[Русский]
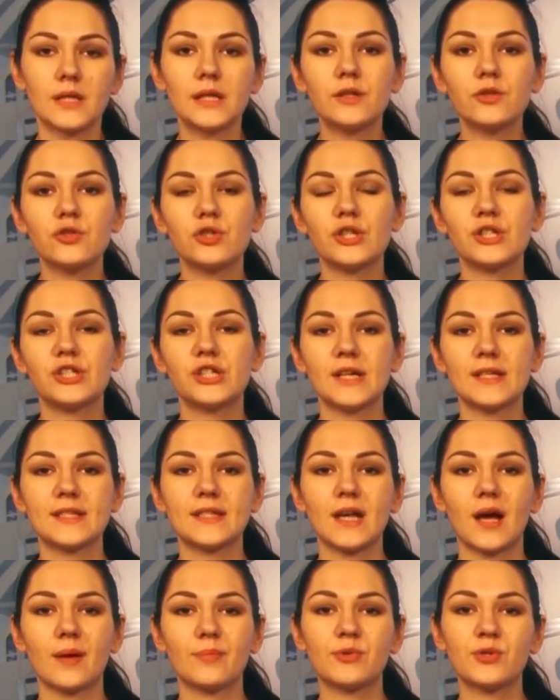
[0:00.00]
следующей
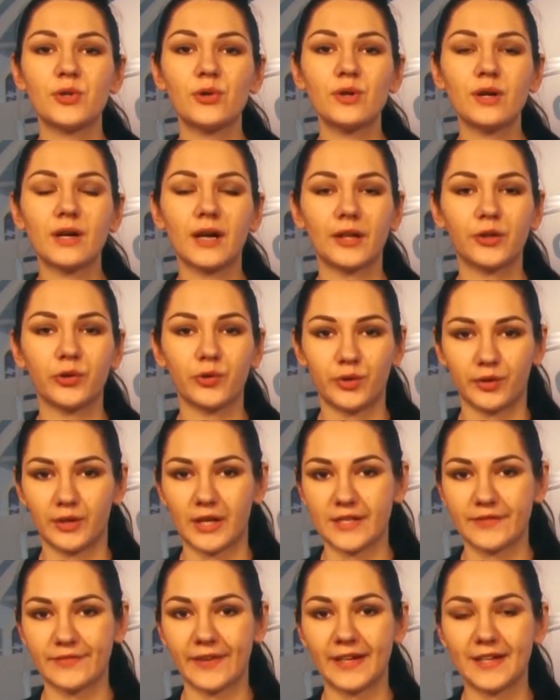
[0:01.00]
части обзора, которую
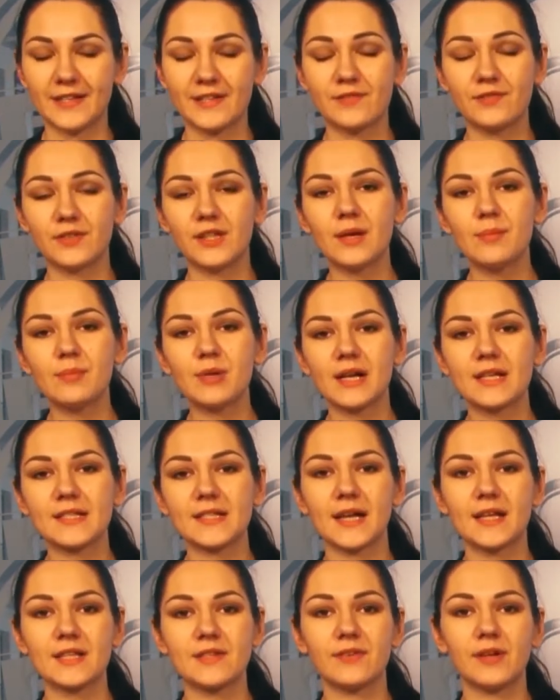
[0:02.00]
назвали «Извне», мы
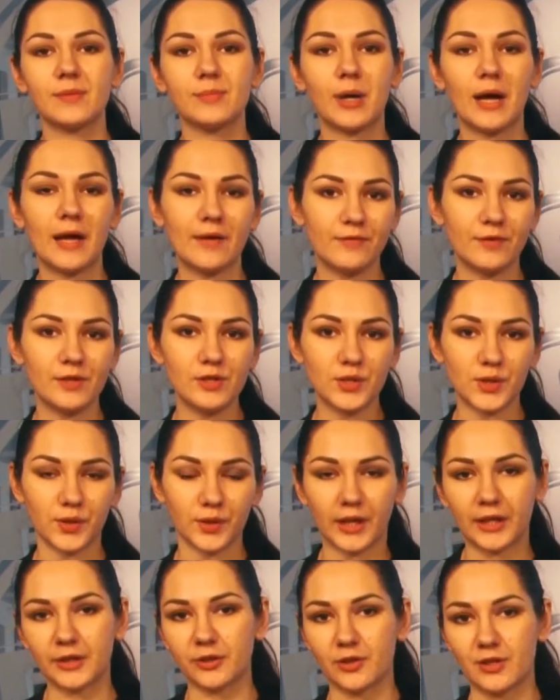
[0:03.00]
рассказываем о
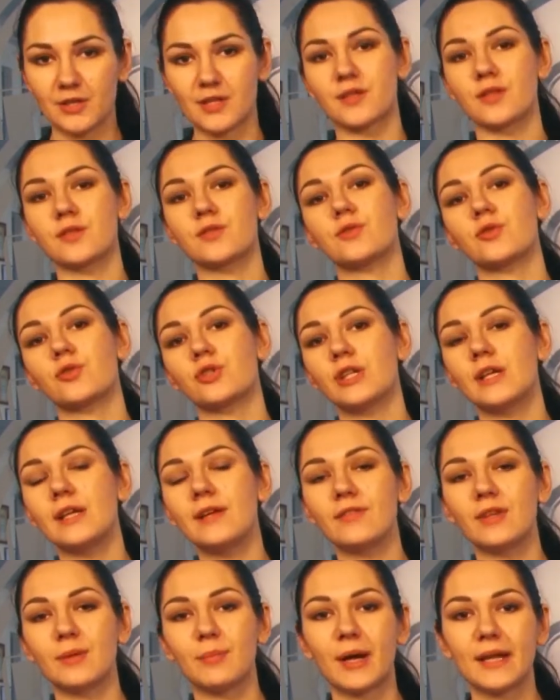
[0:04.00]
видео, которые
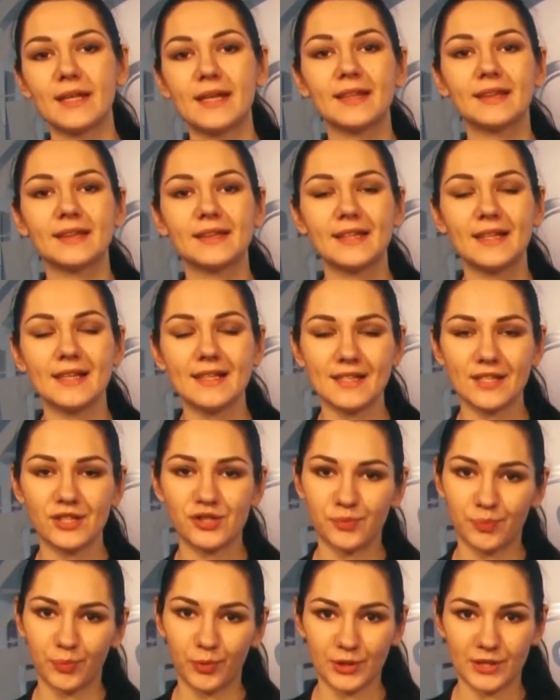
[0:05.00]
заслужили внимание
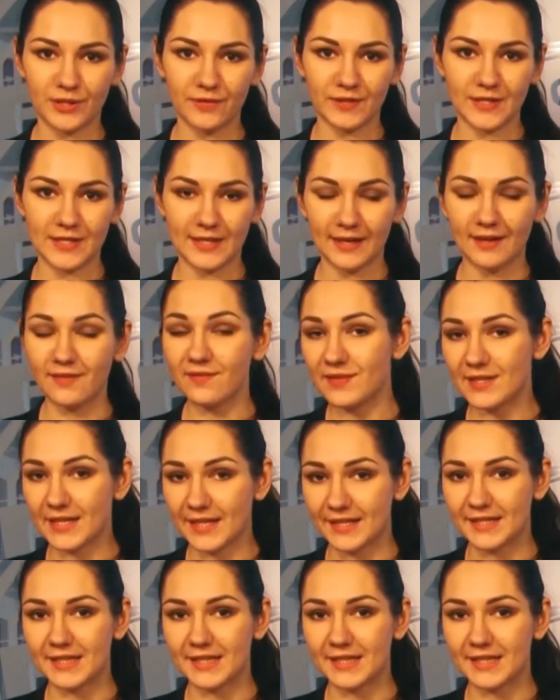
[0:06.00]
тысяч пользователей всей